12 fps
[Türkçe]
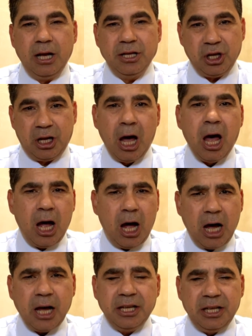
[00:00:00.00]
Ancak
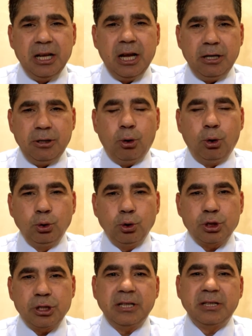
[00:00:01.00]
hak ihlali
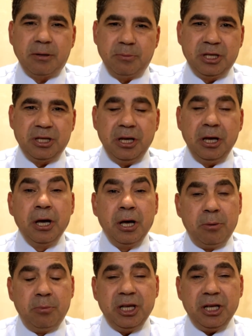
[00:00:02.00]
olursa tabii ki
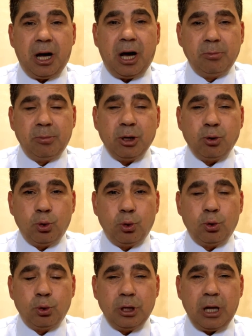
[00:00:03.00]
bir Alman
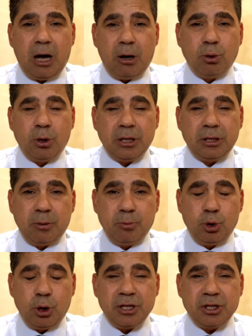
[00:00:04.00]
hukukunda avukata
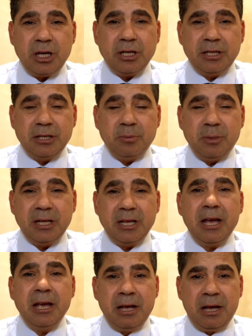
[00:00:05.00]
müracaat
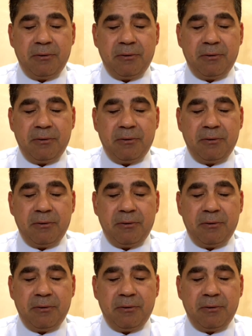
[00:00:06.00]
etmede